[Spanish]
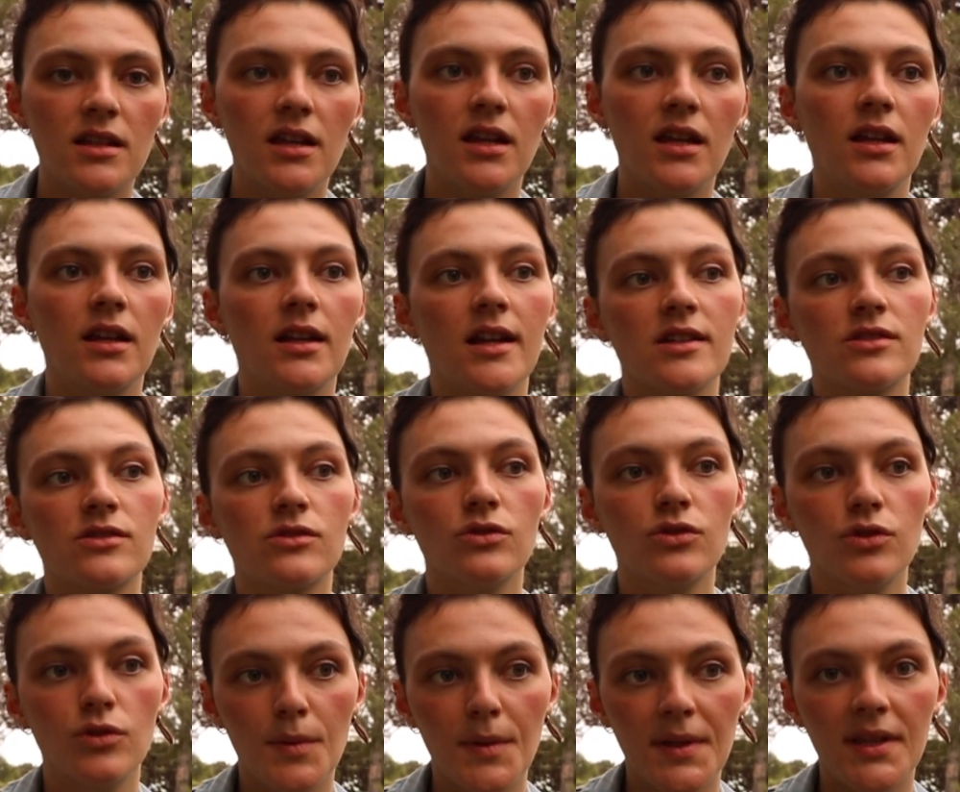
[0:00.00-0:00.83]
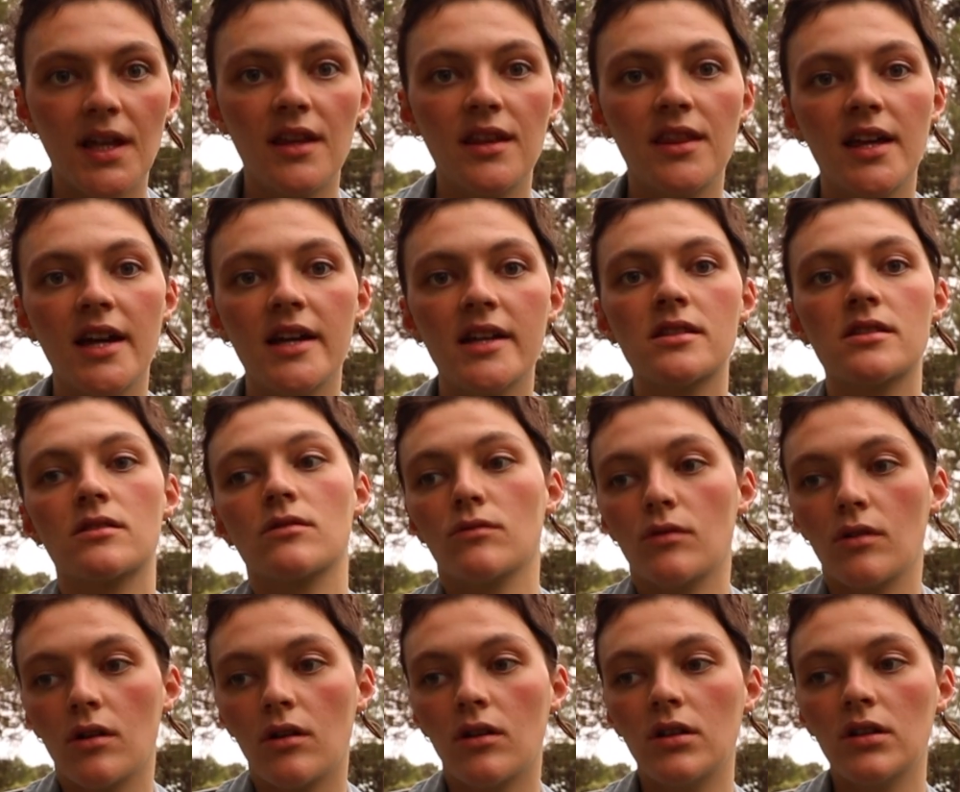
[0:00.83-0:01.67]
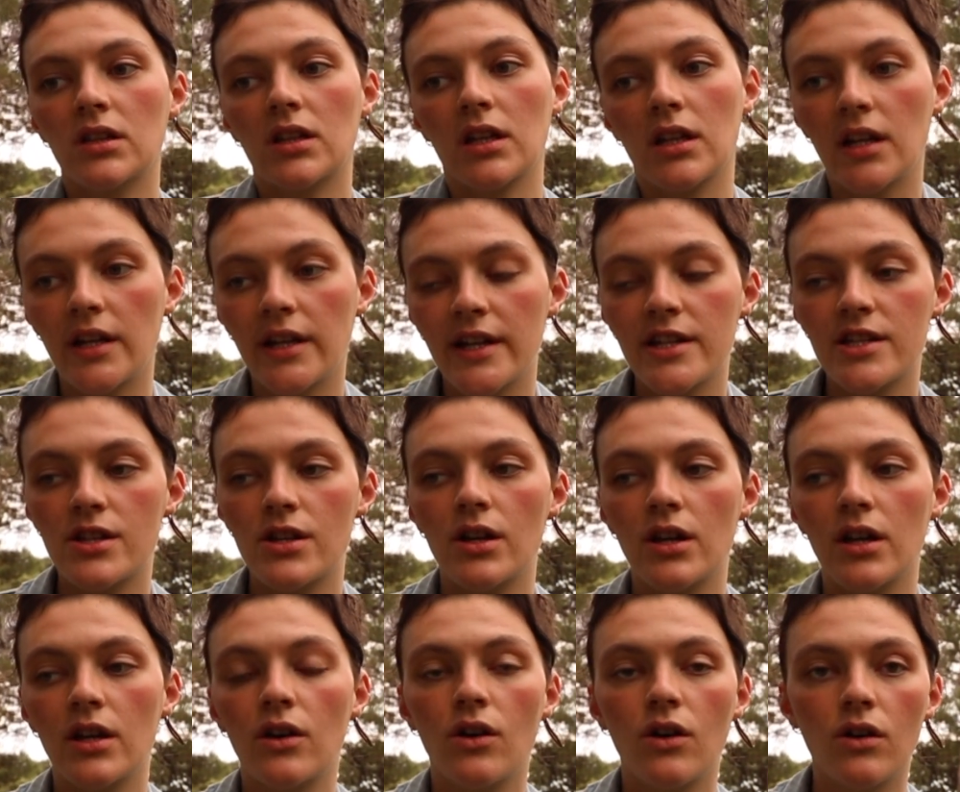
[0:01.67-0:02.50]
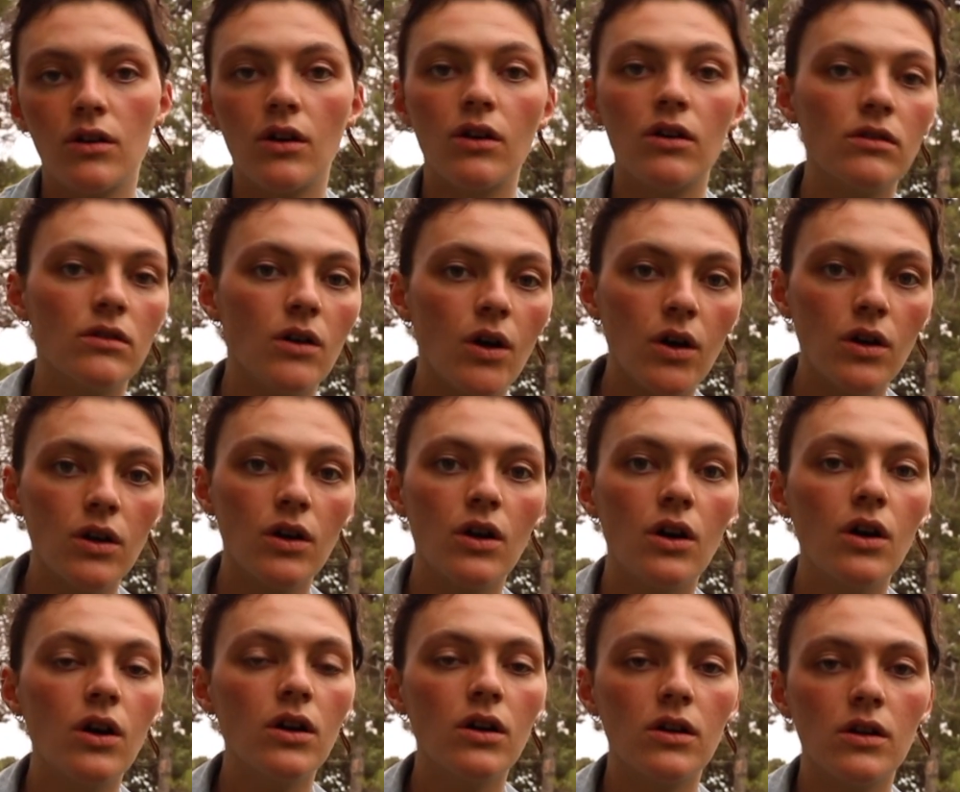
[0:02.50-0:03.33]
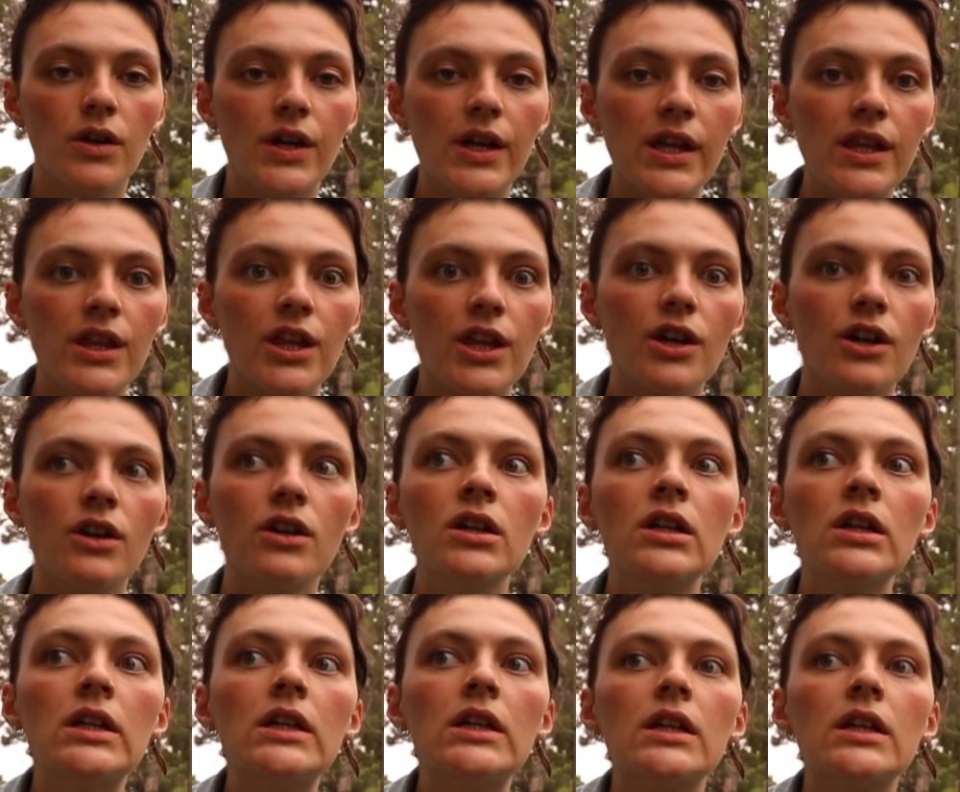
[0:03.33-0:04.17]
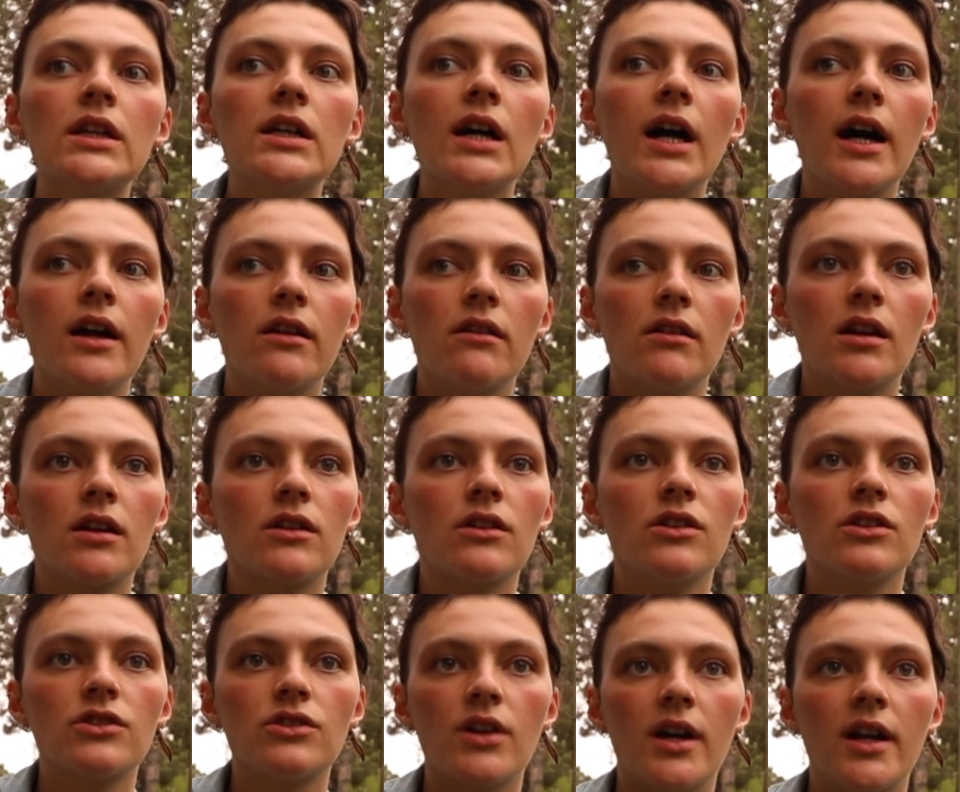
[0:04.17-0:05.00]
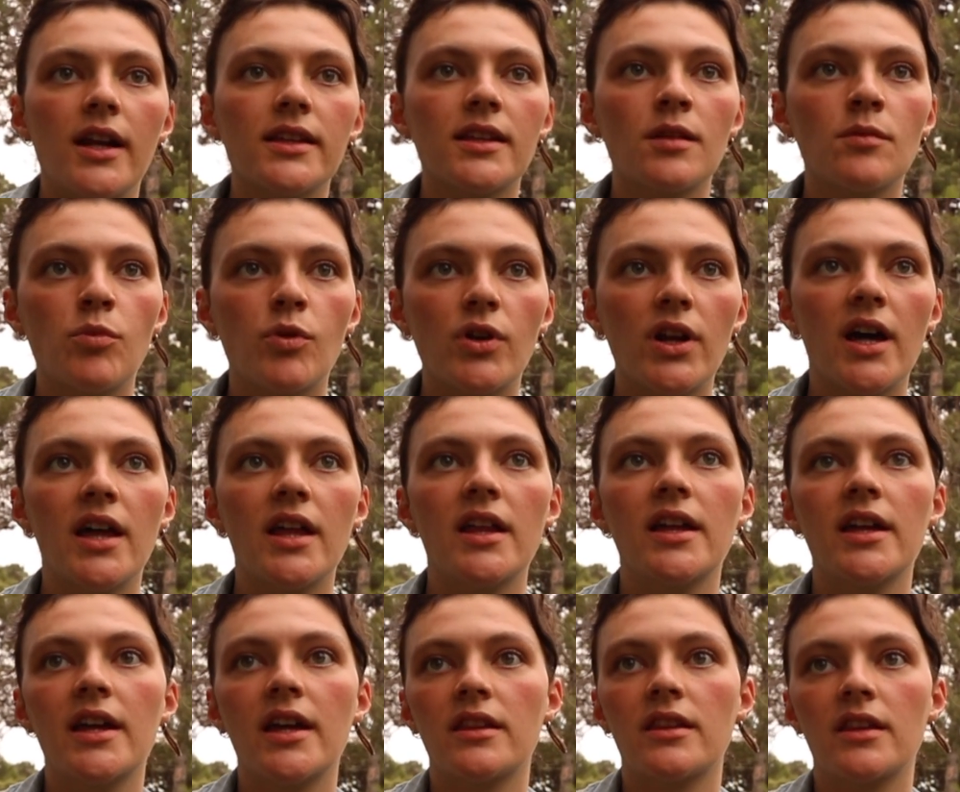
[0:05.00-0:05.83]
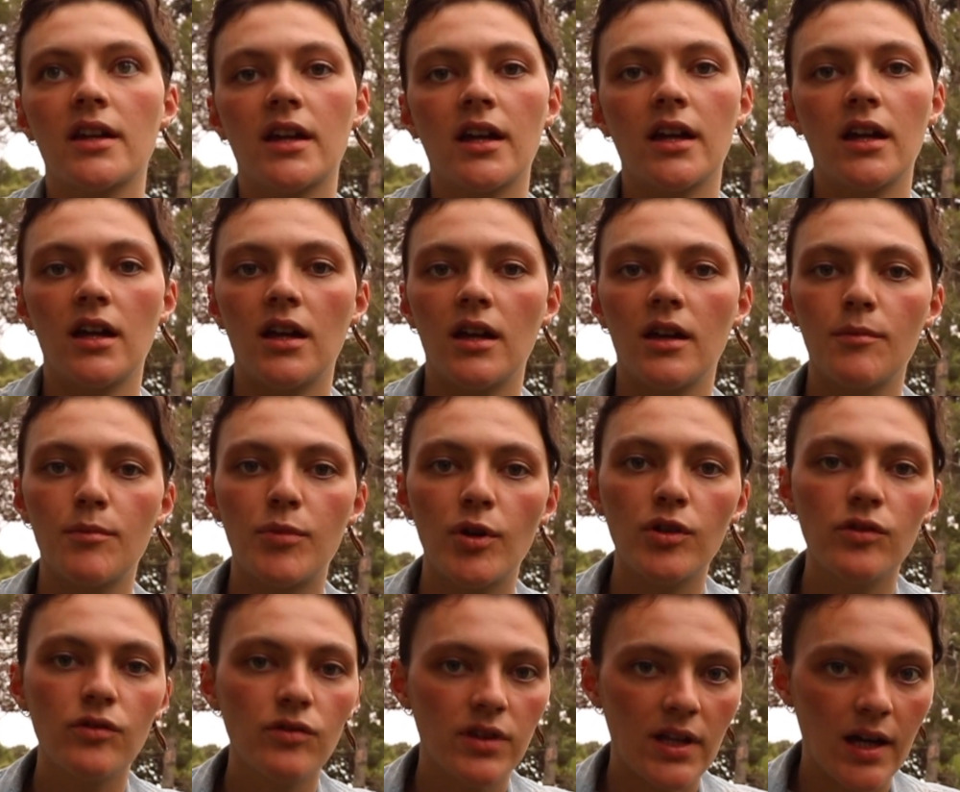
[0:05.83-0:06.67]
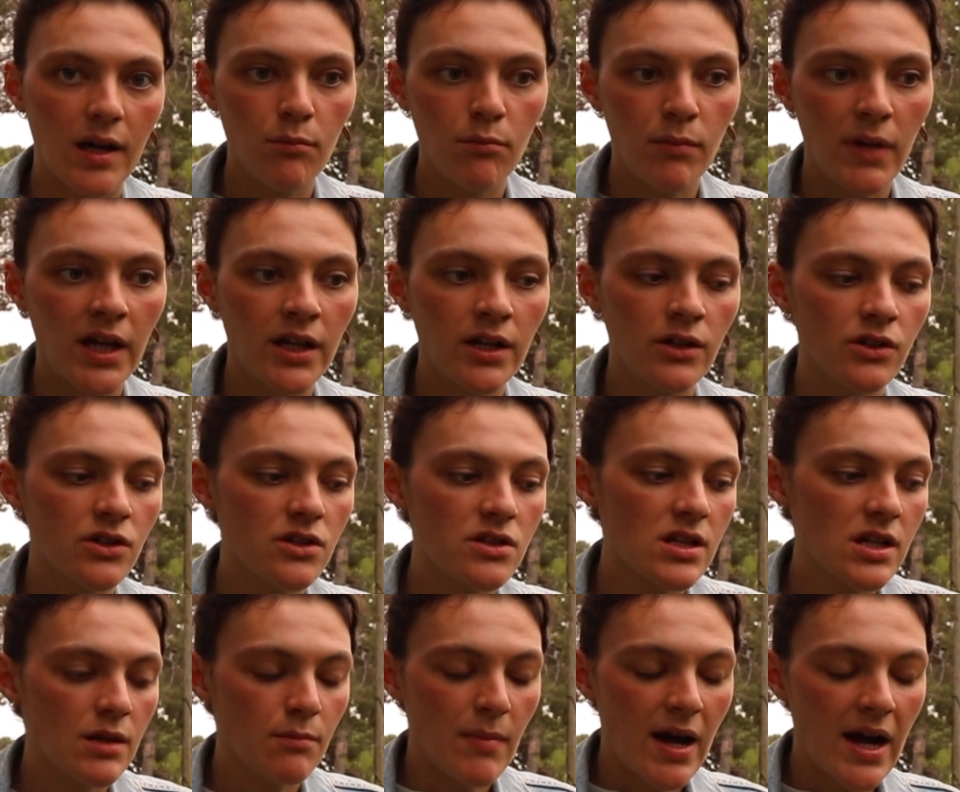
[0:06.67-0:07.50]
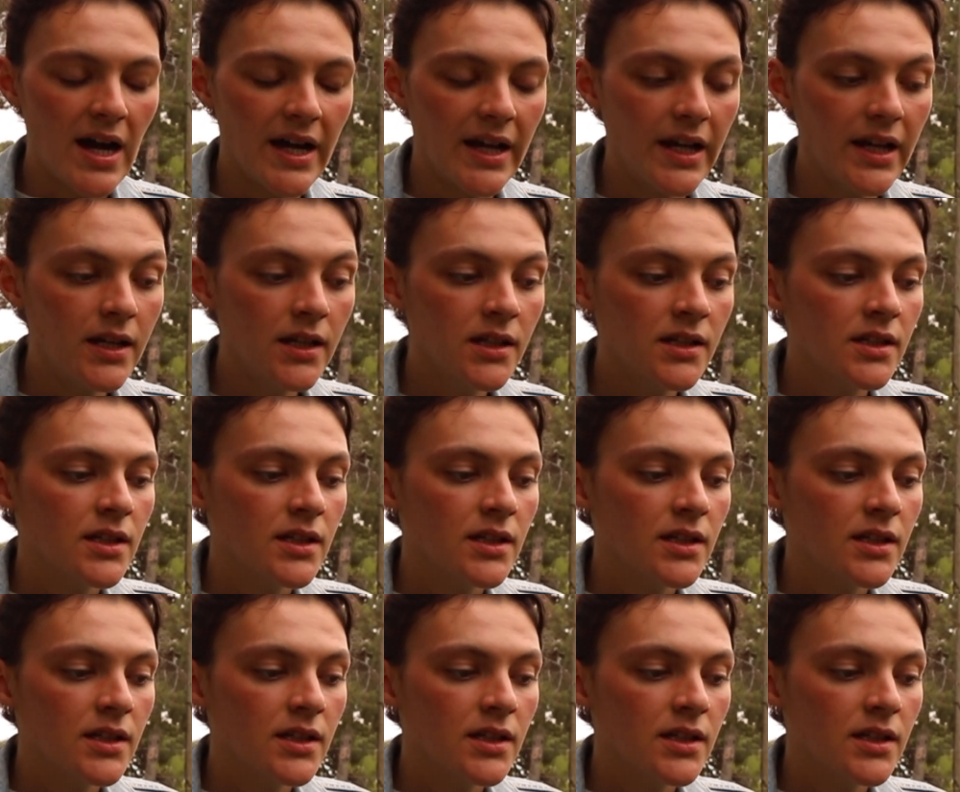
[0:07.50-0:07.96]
Y las cucurbitáceas luego tienen ese hongo o idio a lo largo de toda la temporada y hace que produzcan menos y mal.